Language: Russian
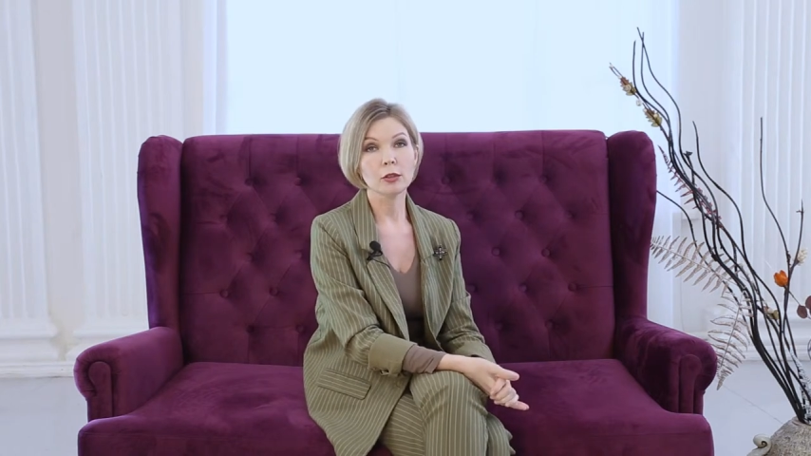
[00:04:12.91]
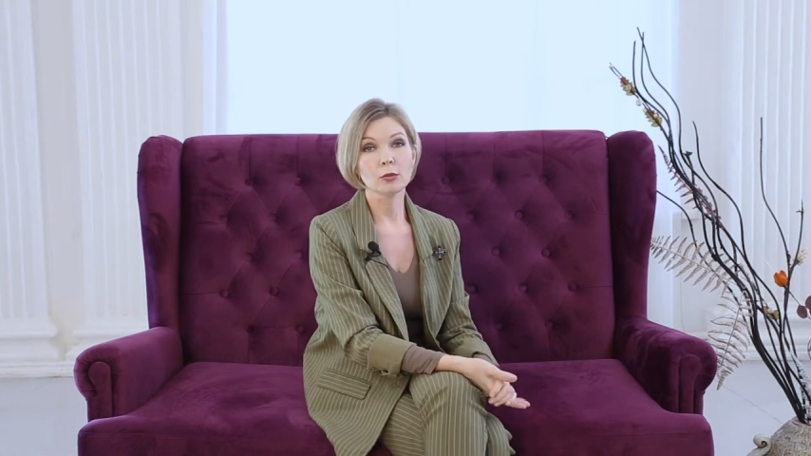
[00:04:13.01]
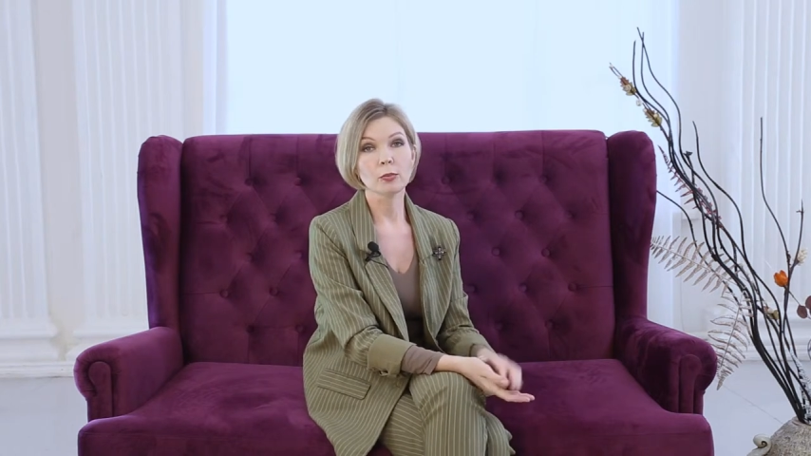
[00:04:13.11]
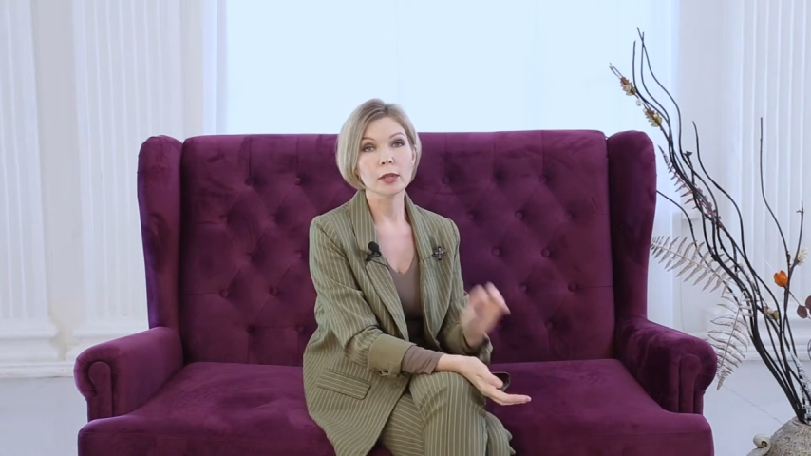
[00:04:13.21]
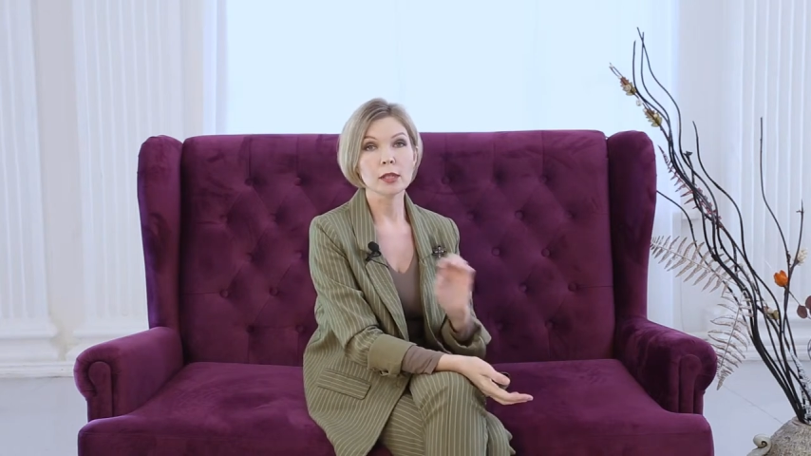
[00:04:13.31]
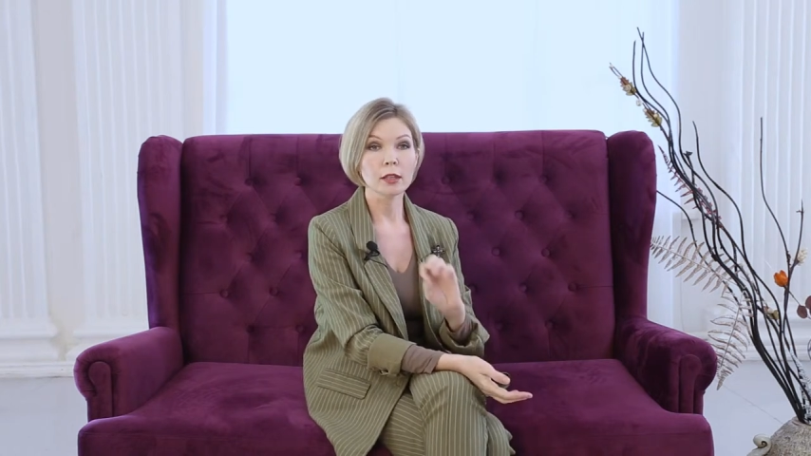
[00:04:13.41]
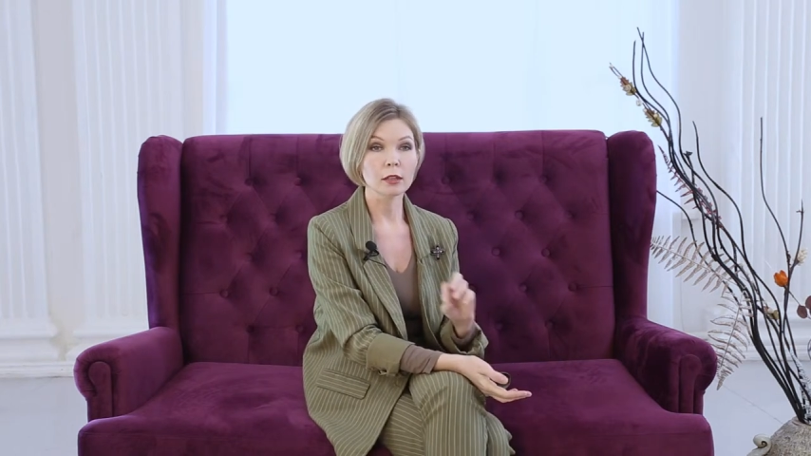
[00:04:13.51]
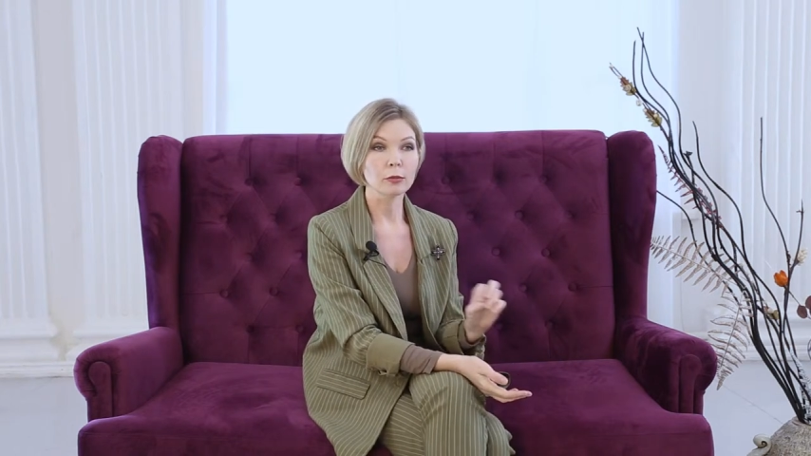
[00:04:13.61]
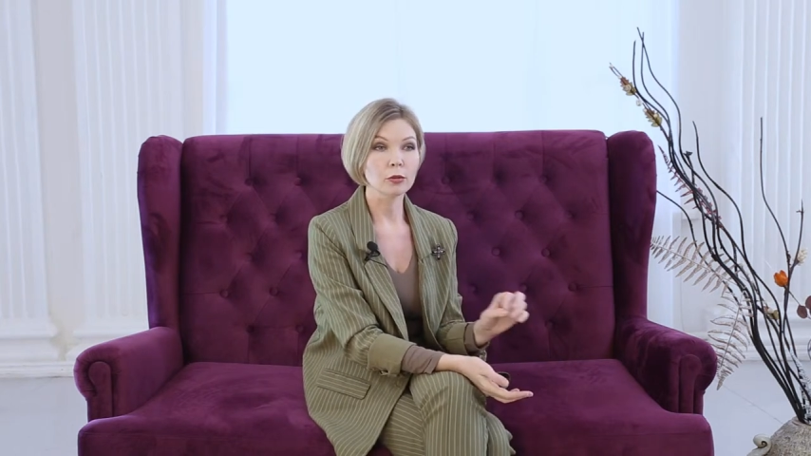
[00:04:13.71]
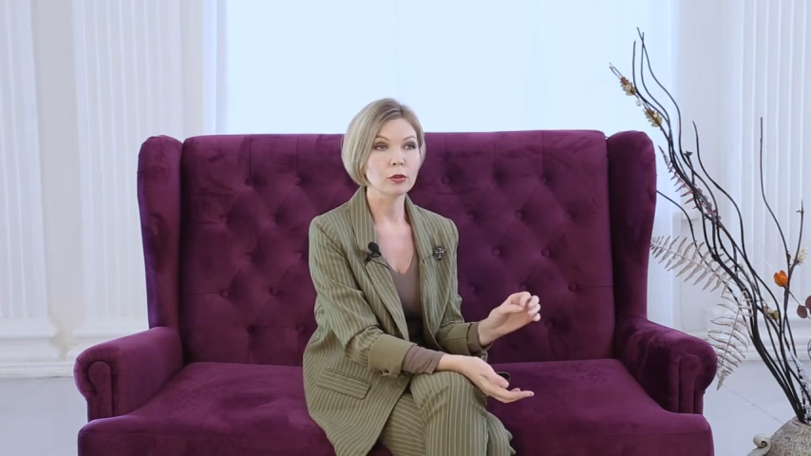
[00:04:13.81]
и он
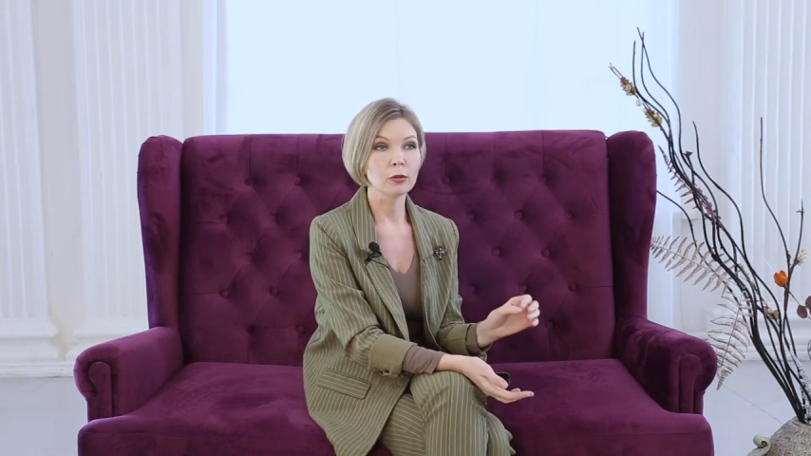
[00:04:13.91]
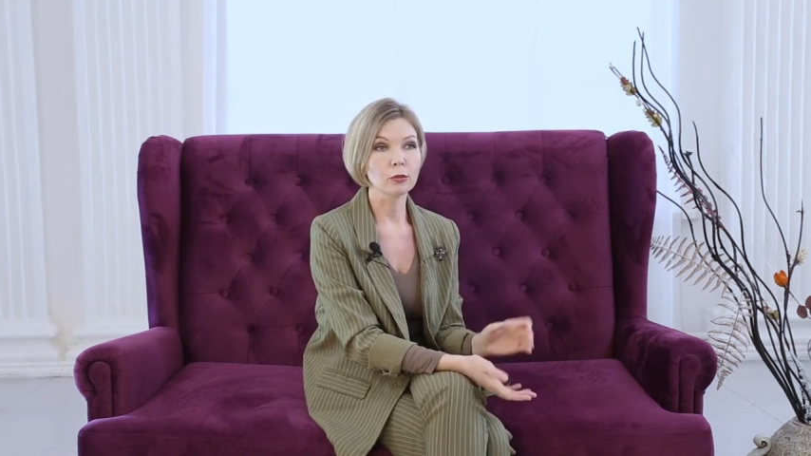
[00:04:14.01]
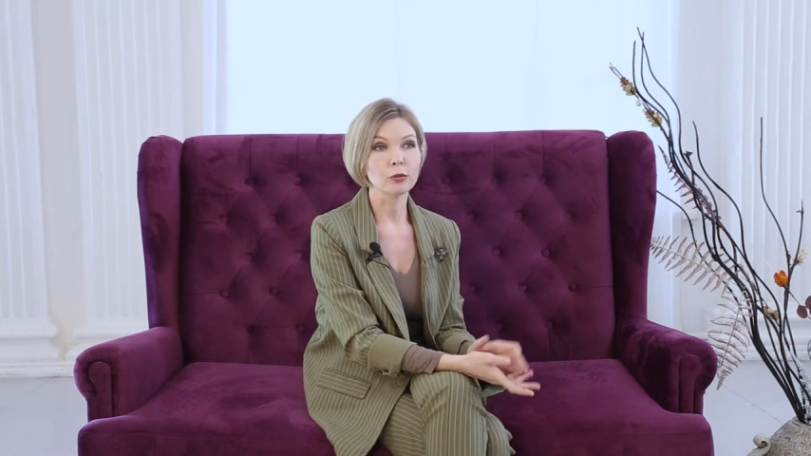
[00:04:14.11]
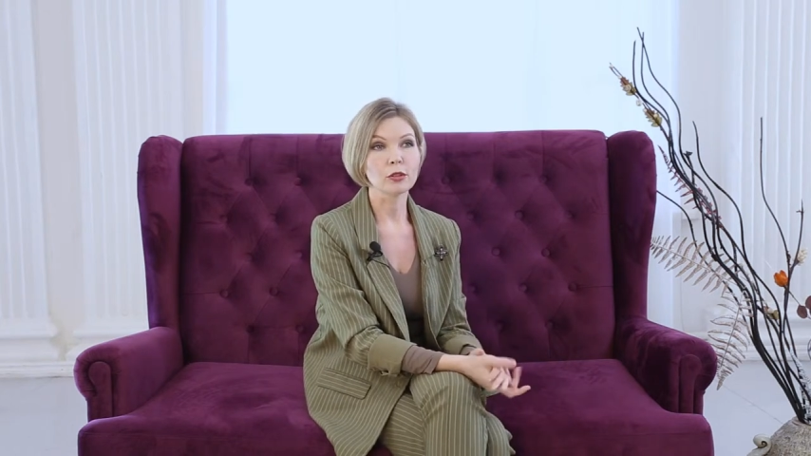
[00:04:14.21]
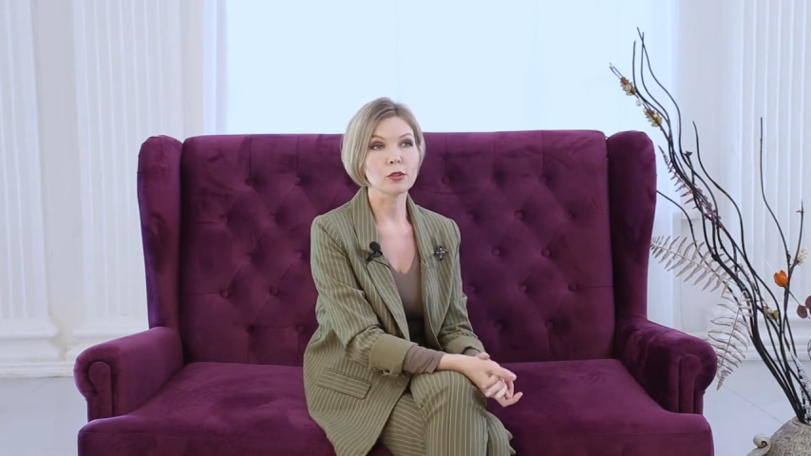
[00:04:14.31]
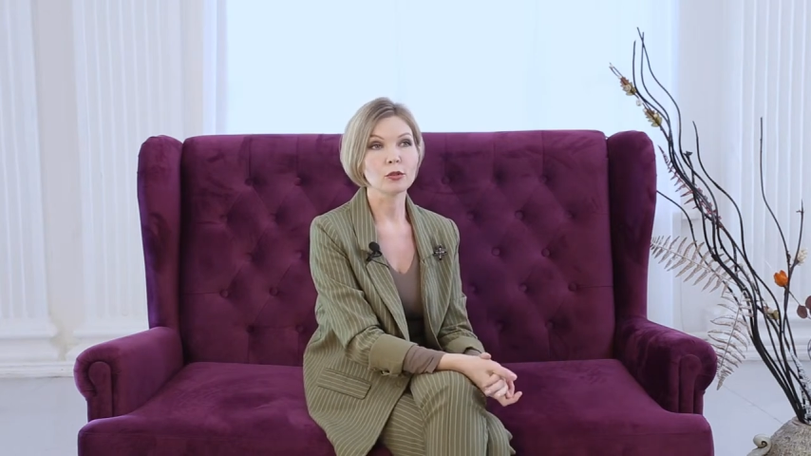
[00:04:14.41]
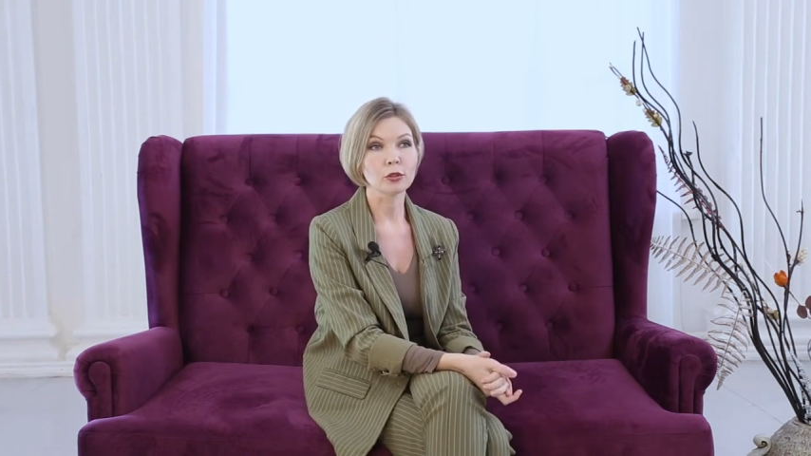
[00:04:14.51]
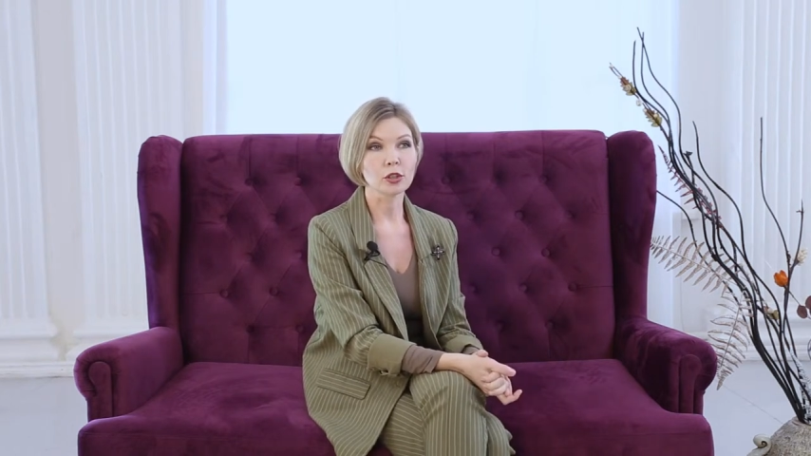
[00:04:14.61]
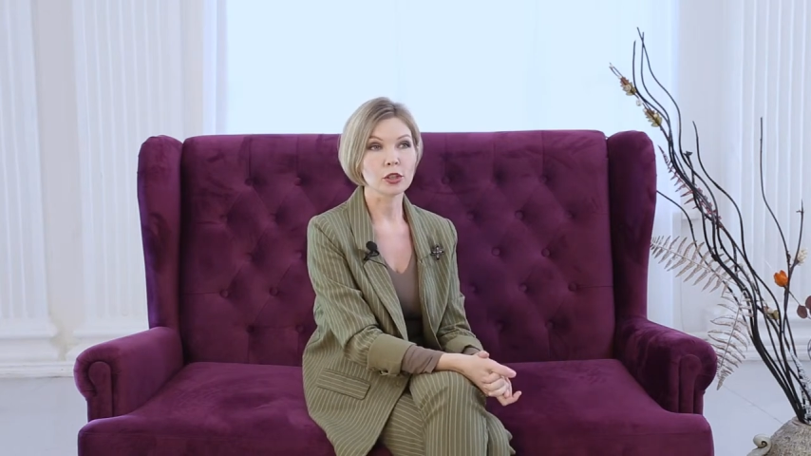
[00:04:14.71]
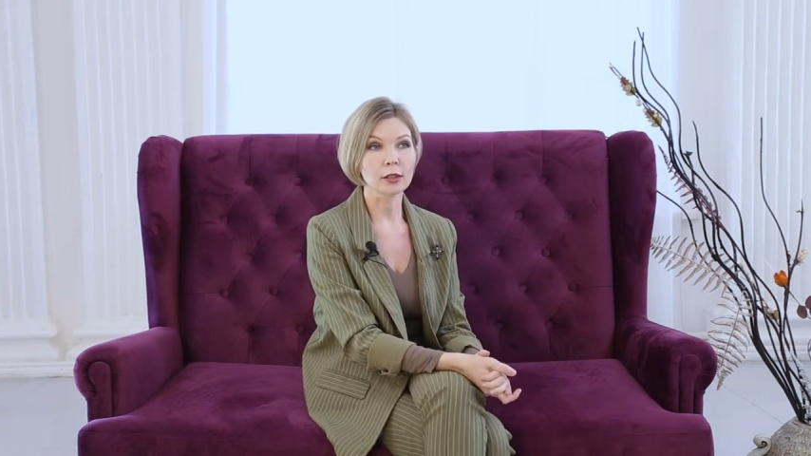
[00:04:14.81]
посеял много-много
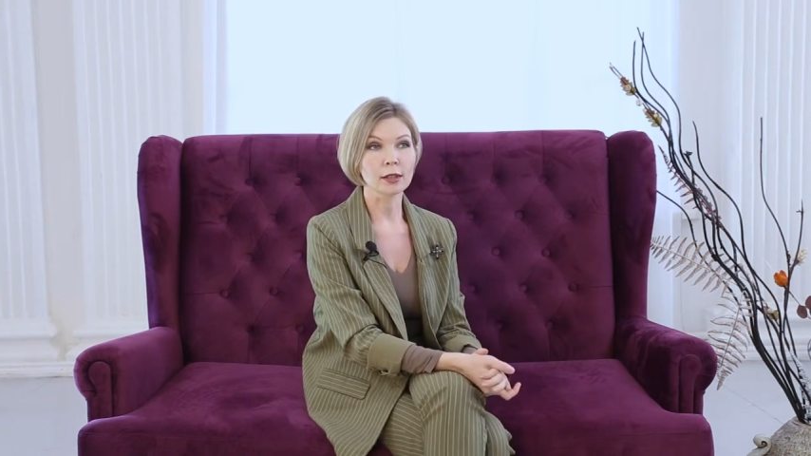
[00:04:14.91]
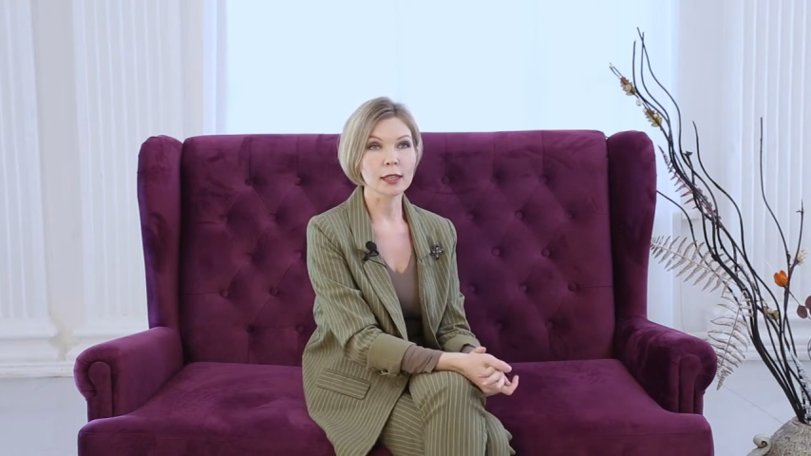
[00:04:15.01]
зернышек,